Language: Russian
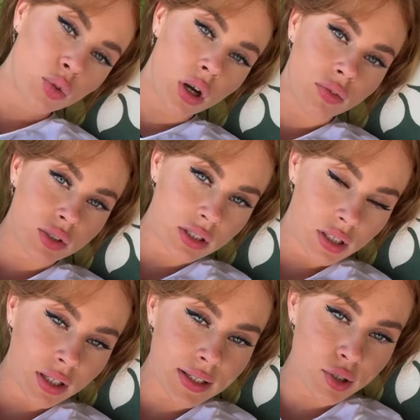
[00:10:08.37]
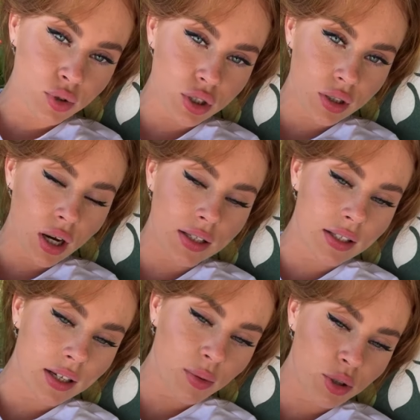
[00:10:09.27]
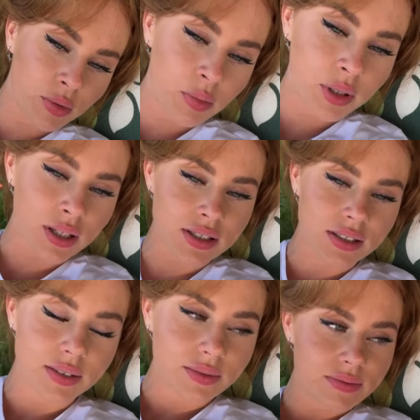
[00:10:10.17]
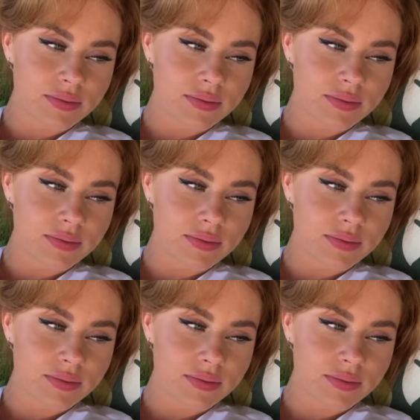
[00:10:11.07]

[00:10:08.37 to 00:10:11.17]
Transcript: себя веду как 20-летняя девочка, а иногда как будто мне 15.